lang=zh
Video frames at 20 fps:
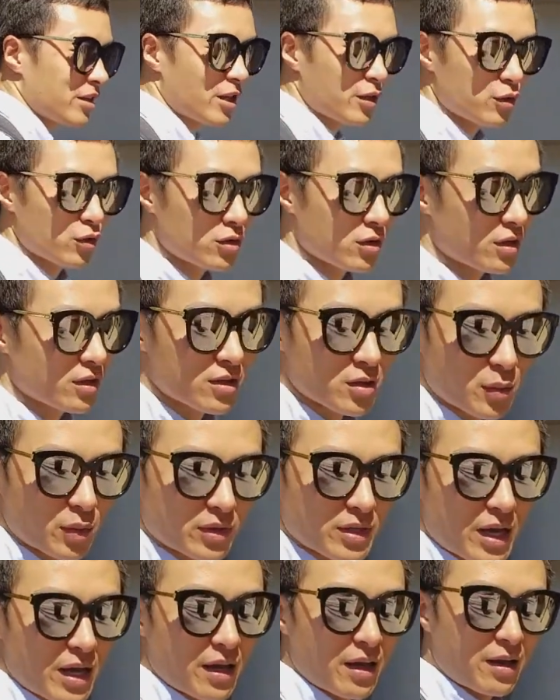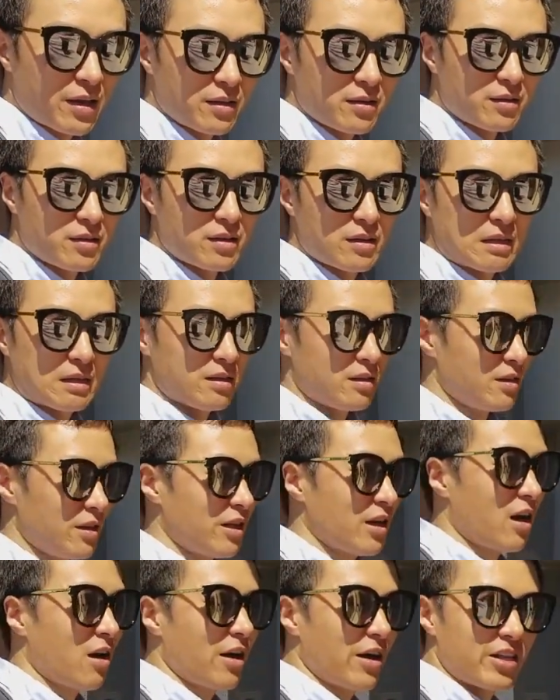在就是怎么在。
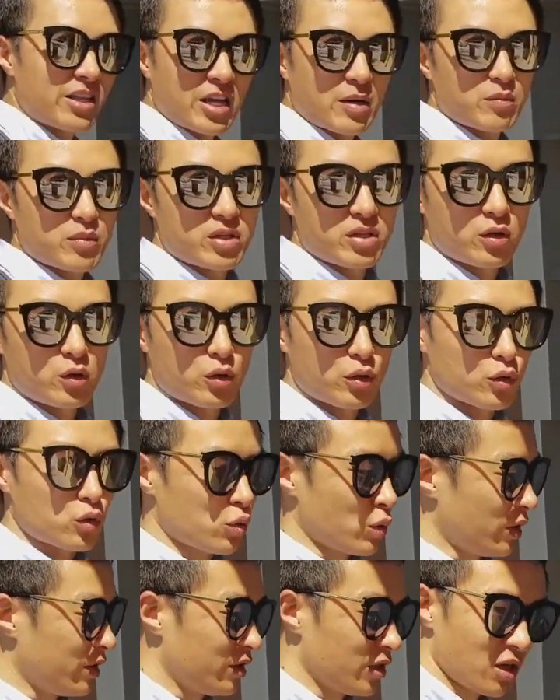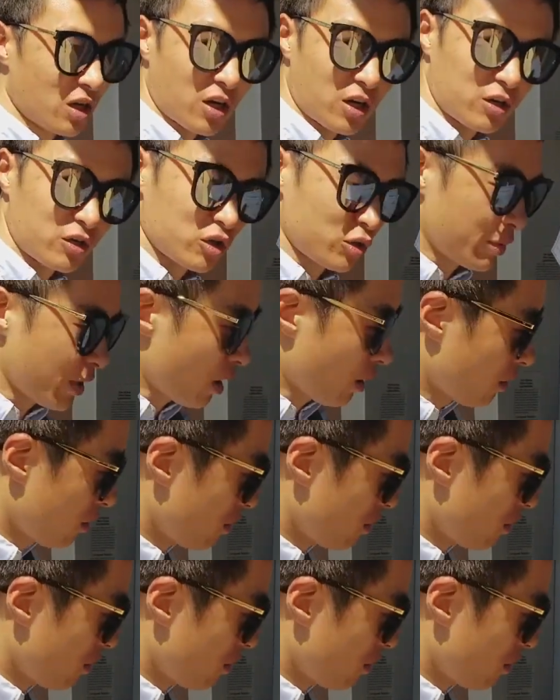银行 ATM 机去存你的支票，